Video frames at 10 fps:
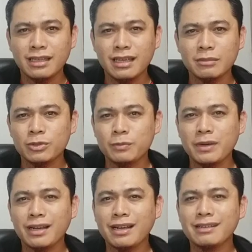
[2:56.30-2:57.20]
yang
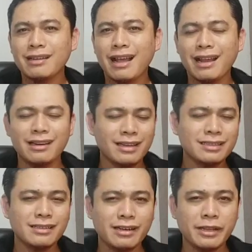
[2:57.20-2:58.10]
merupakan
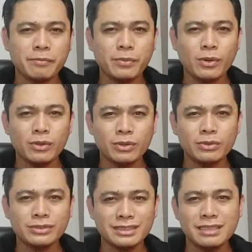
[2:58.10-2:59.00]
alat
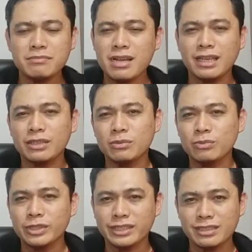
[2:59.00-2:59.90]
reproduksi bagi
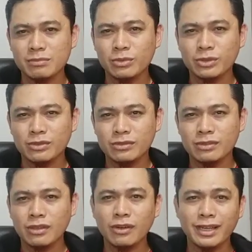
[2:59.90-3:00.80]
tumbuhan tersebut.
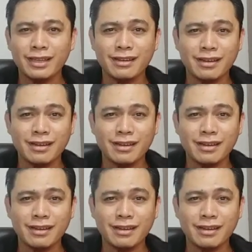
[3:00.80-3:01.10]
Oleh